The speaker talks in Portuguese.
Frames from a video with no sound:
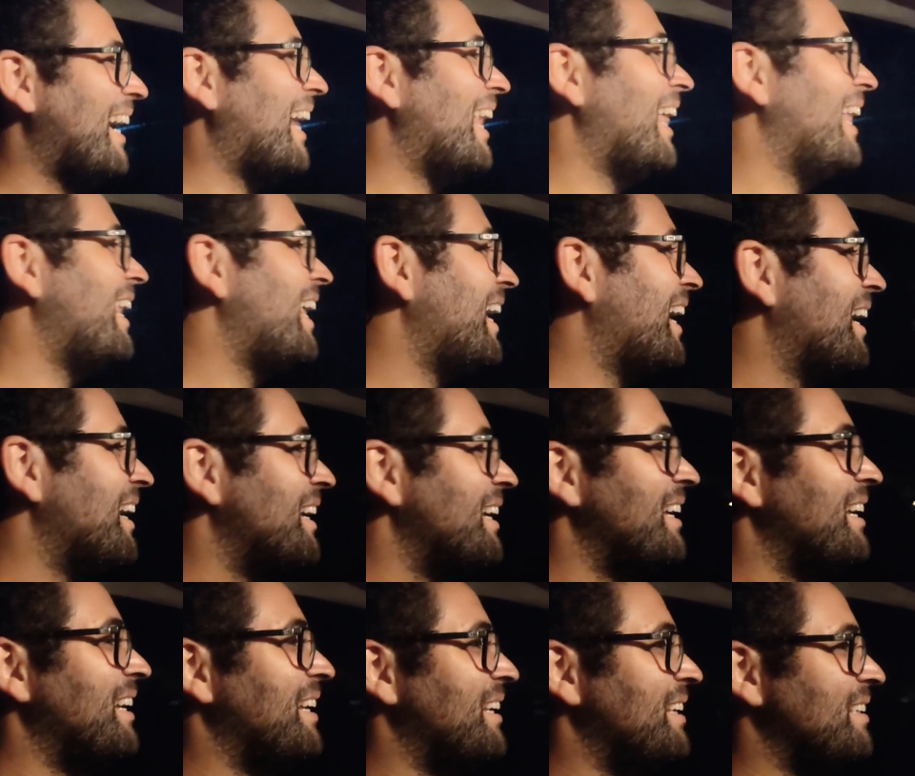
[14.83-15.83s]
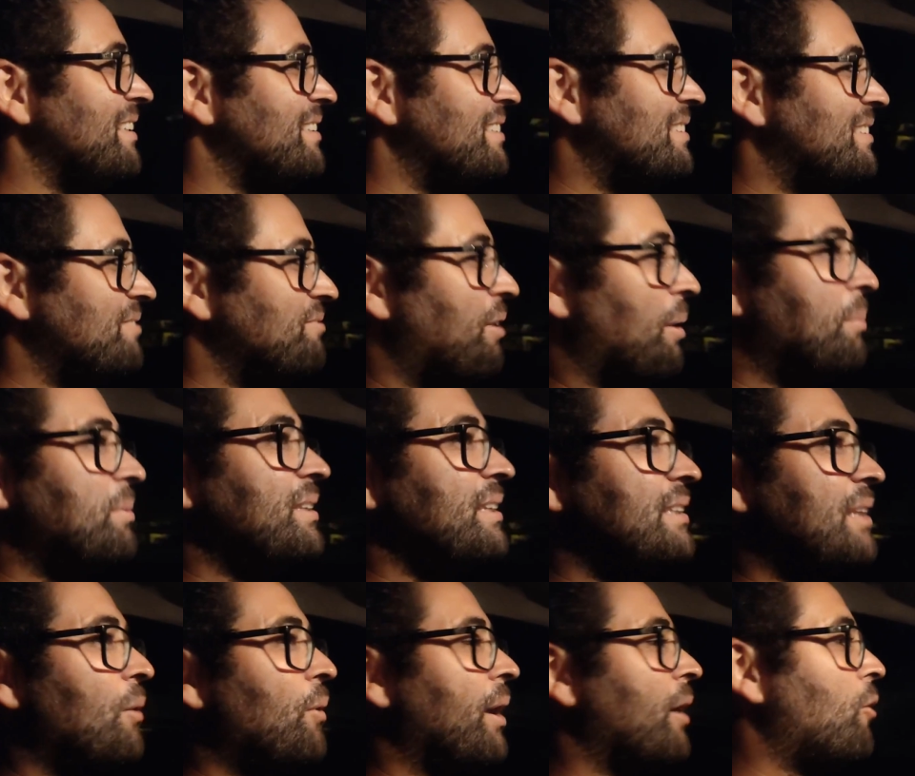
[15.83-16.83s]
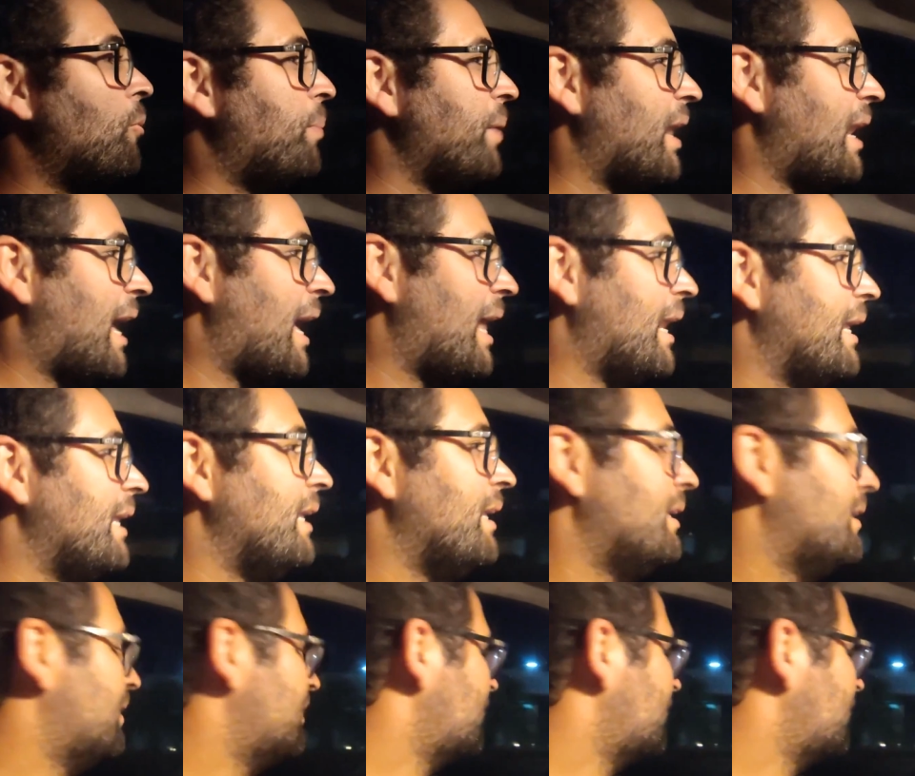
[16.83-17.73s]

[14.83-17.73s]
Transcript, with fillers: Galerinha, vamos então recuperar aí